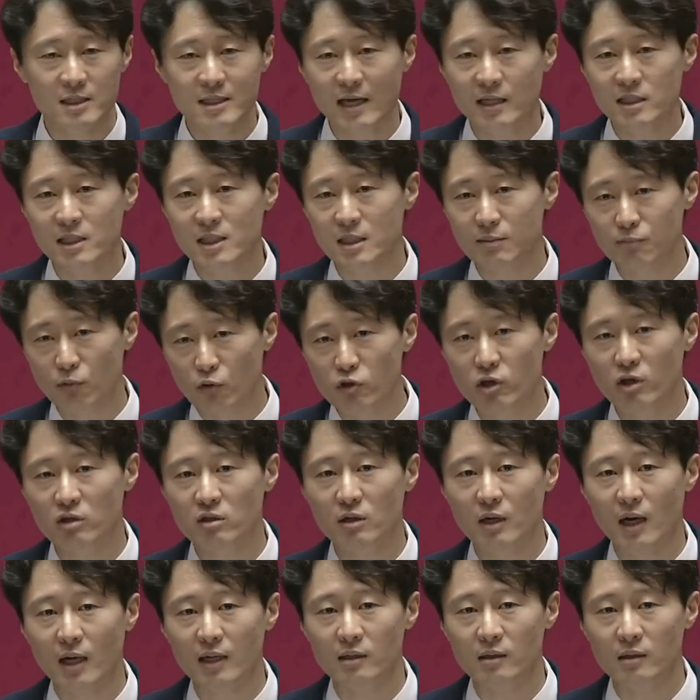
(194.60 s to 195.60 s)
지난
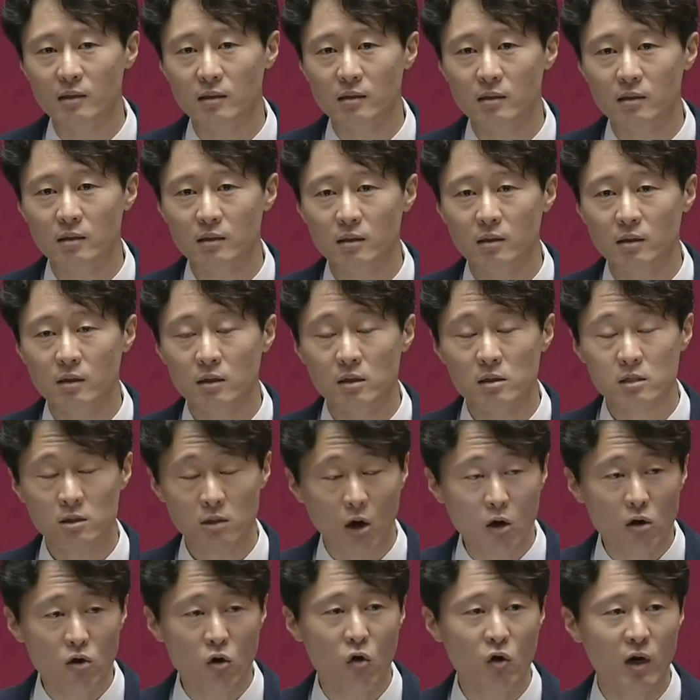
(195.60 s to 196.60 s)
15년간
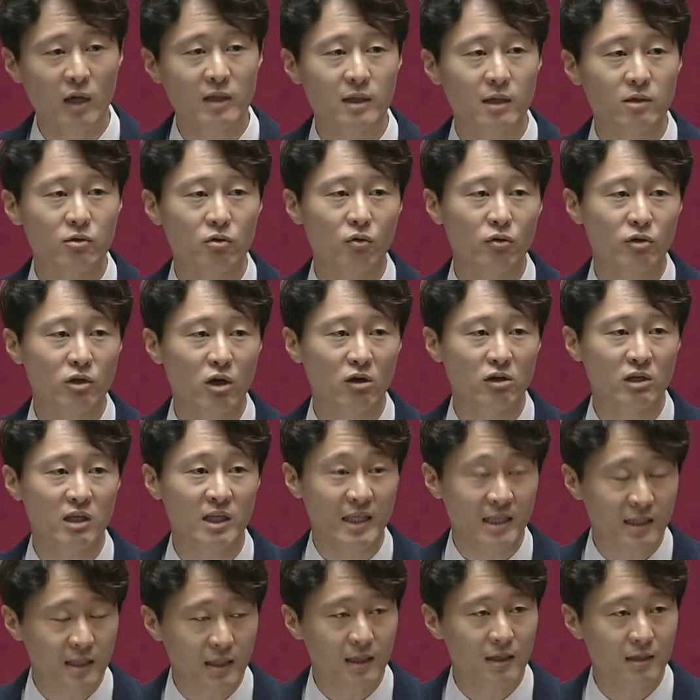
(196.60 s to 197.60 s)
성공한
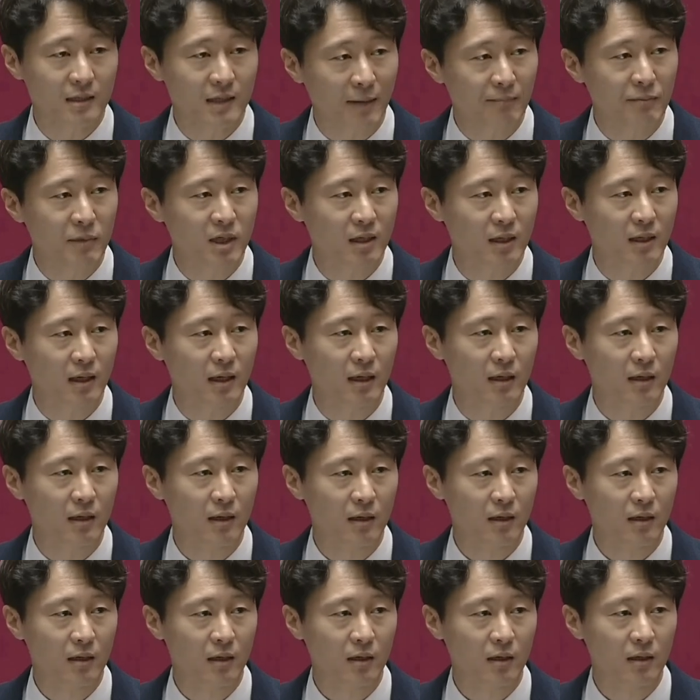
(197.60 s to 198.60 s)
대통령이 있기는 합니까?
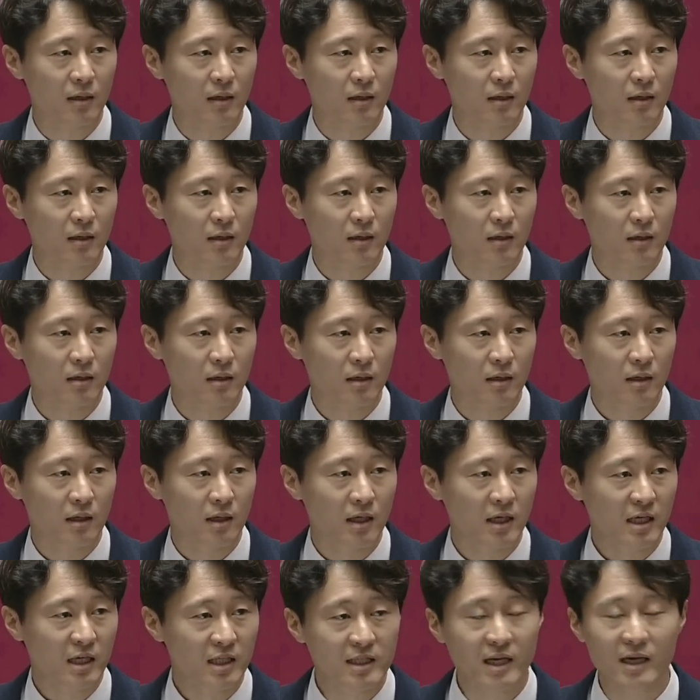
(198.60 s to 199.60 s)

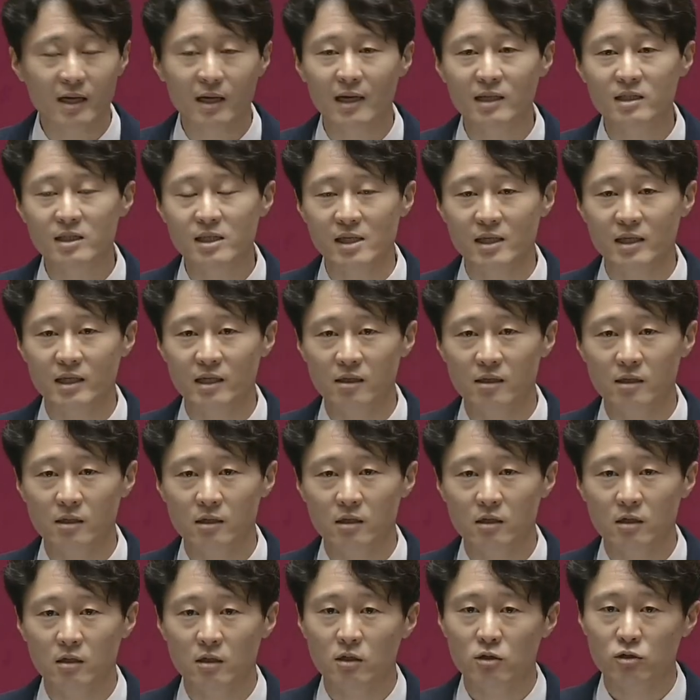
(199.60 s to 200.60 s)
이제까지
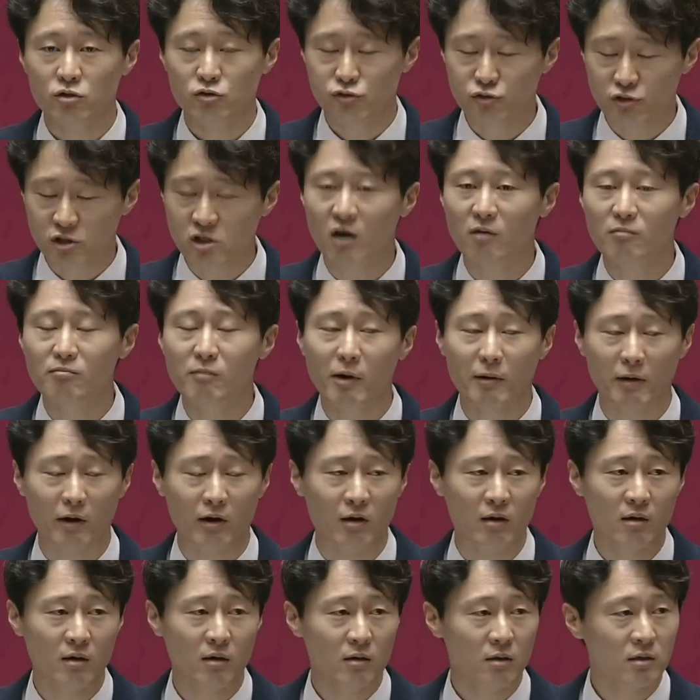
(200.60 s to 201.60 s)
수천
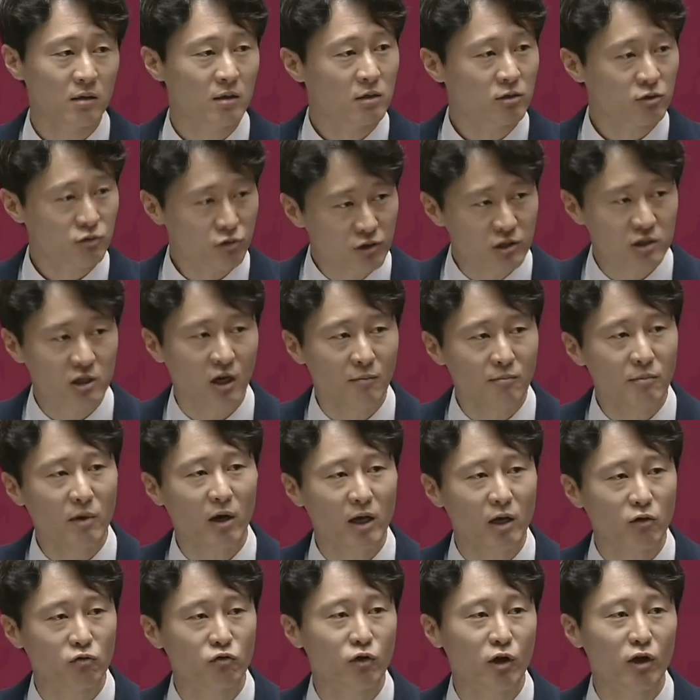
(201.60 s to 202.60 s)
명, 수천
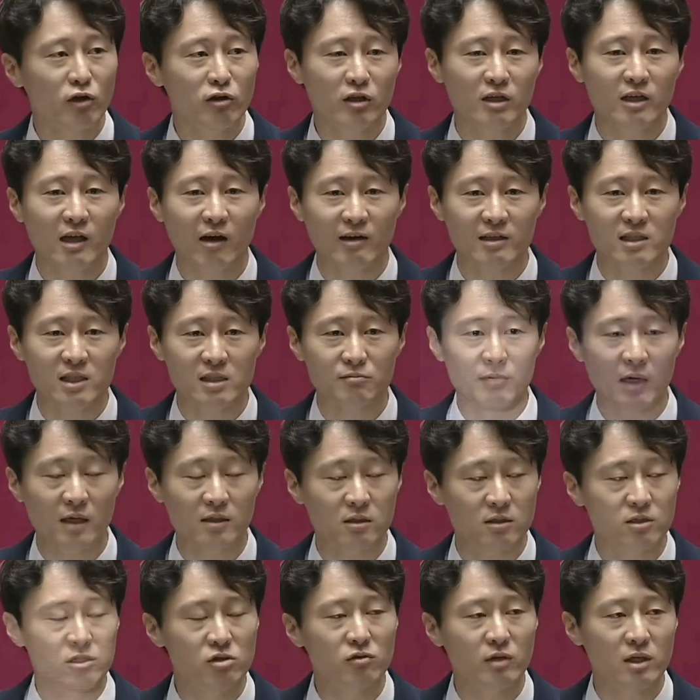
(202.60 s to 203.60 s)
명의 국회의원들이
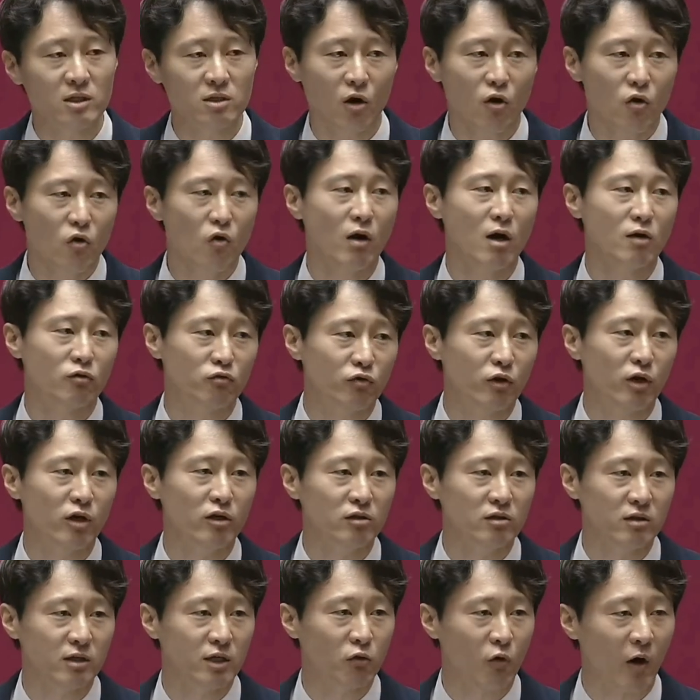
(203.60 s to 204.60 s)
나왔지만 그 중에 성공한
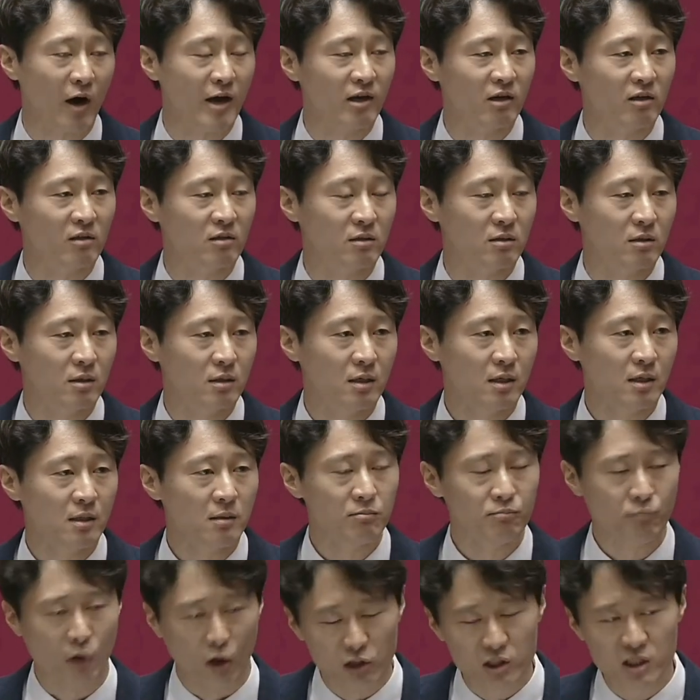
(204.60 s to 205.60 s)
국회의원들이 과연
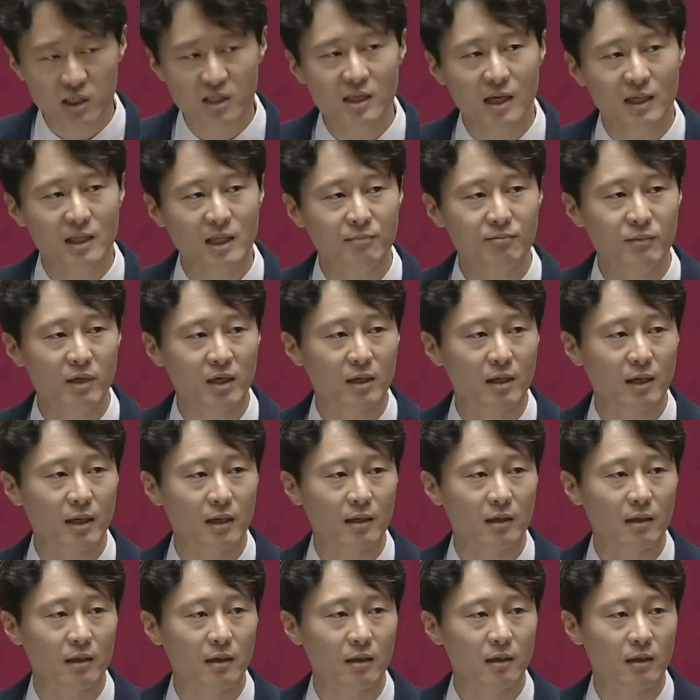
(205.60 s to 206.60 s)
몇이나
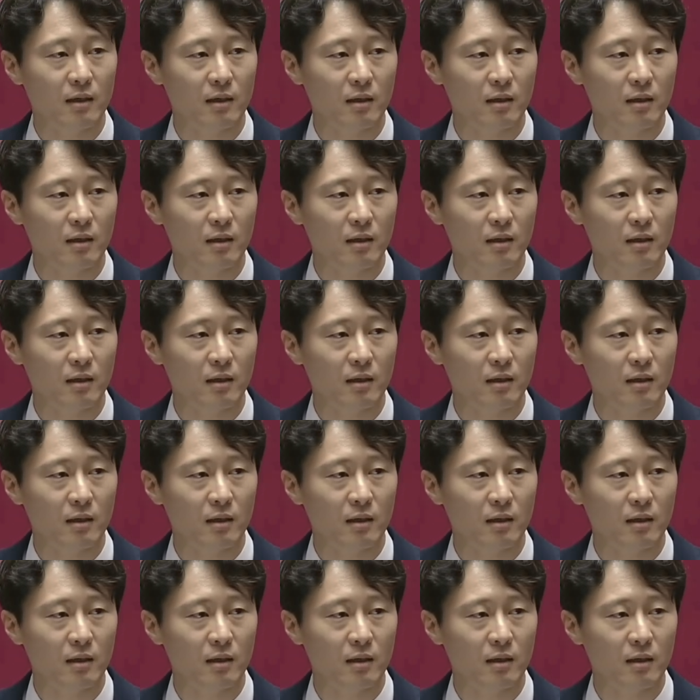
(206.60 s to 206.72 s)
됩니까?